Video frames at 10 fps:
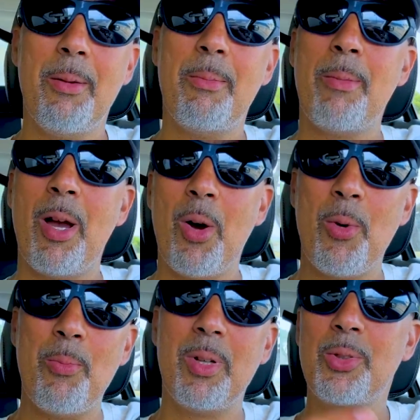باباهم
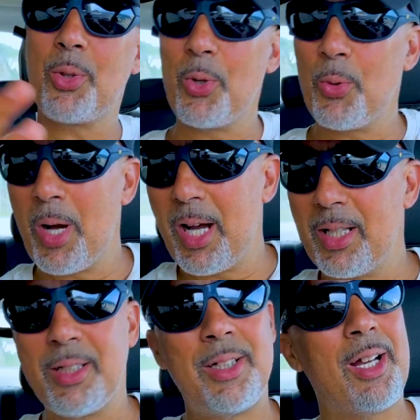شكون هو
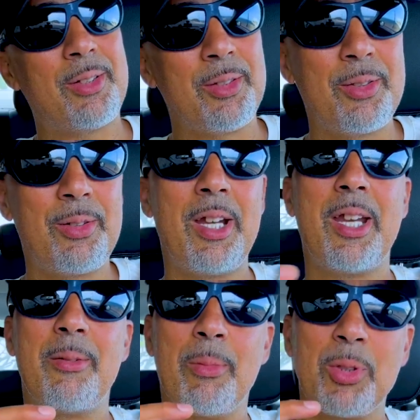دكتور دري
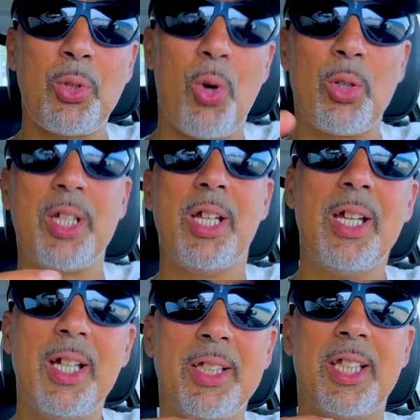مسخوط
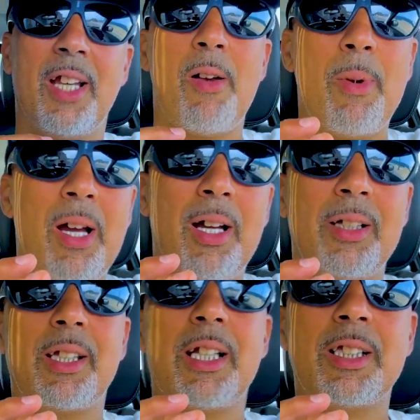حتى يا ماما
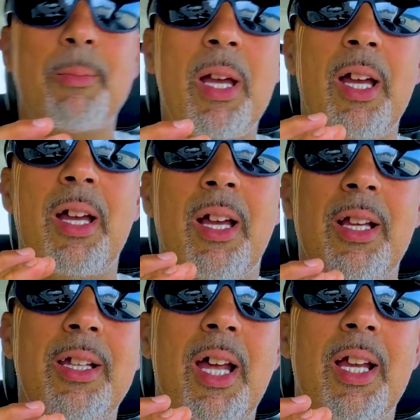كنتمنى
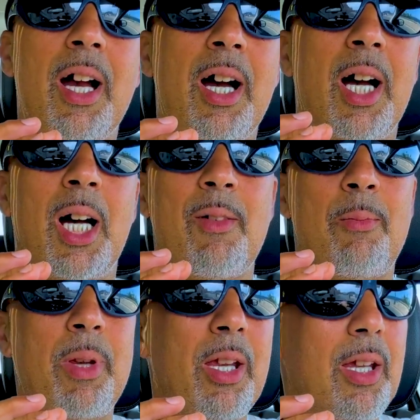يا
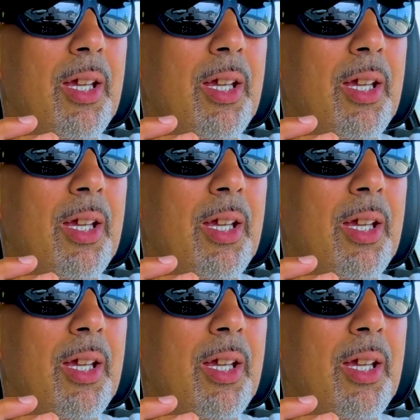ربي